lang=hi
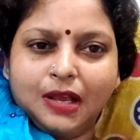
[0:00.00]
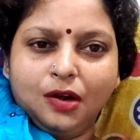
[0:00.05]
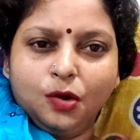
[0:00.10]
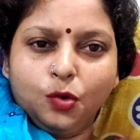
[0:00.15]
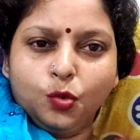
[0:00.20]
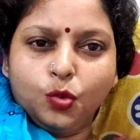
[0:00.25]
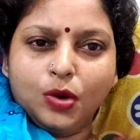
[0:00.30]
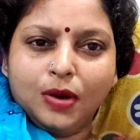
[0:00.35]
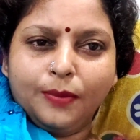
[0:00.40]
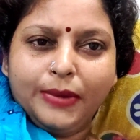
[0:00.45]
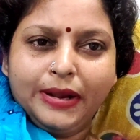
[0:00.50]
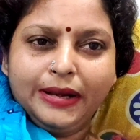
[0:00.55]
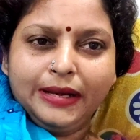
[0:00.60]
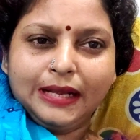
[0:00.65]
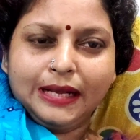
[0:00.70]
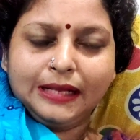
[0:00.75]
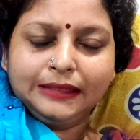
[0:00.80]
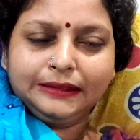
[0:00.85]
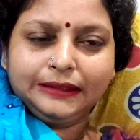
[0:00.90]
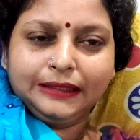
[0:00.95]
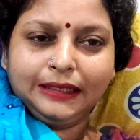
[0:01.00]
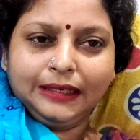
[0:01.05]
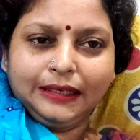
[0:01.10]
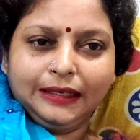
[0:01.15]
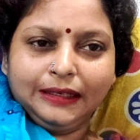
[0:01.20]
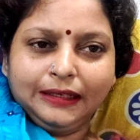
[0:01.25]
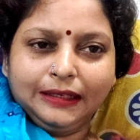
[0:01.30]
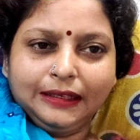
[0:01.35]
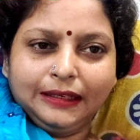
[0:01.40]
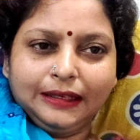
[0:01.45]
हलवा बनाते
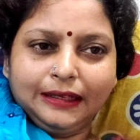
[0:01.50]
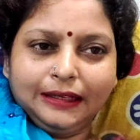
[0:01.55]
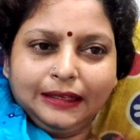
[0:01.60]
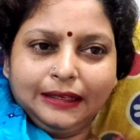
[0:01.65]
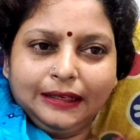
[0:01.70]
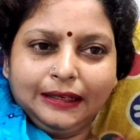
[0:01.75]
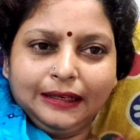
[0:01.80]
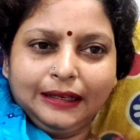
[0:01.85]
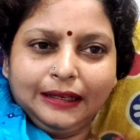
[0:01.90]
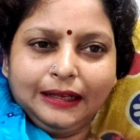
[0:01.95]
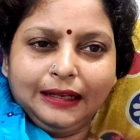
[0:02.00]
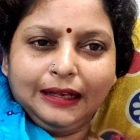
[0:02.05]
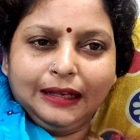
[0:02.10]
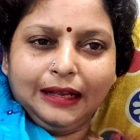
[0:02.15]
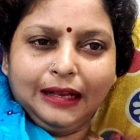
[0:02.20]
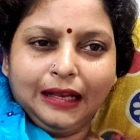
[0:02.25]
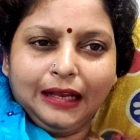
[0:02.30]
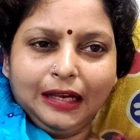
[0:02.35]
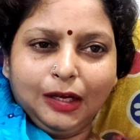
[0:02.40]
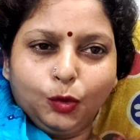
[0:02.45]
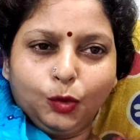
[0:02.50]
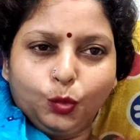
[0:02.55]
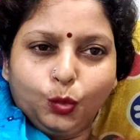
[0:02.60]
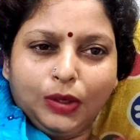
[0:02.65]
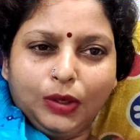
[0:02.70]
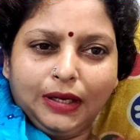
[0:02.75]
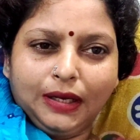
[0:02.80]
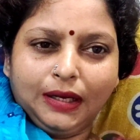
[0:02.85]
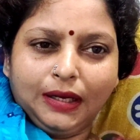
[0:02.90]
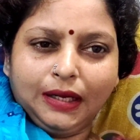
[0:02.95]
हैं
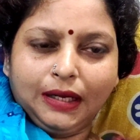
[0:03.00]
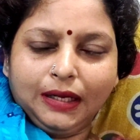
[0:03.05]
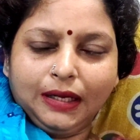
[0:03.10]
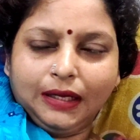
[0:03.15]
हलवा